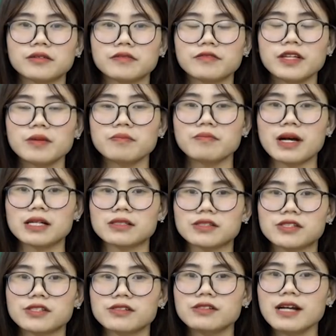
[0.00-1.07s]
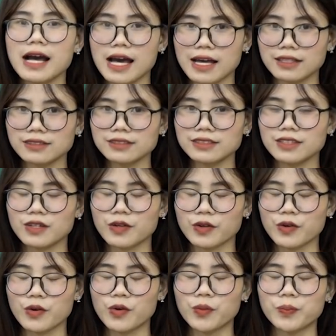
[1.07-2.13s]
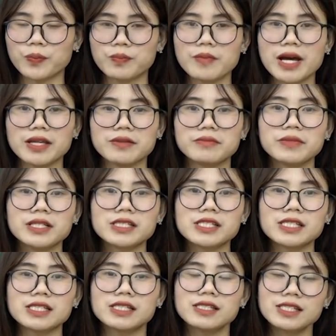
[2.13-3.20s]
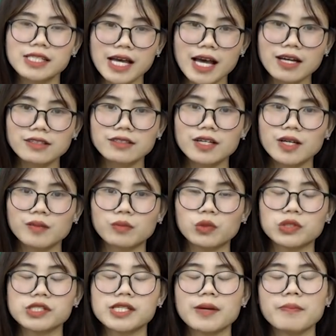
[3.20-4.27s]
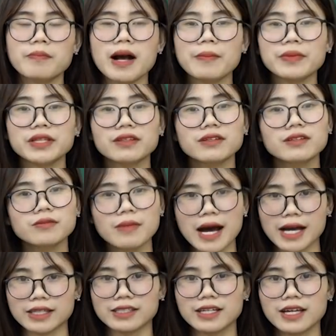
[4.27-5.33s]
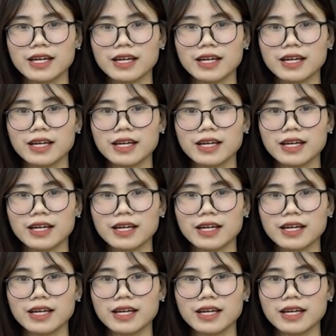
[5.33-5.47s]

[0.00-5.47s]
viết bằng chữ hán gồm 79 trang 134 bài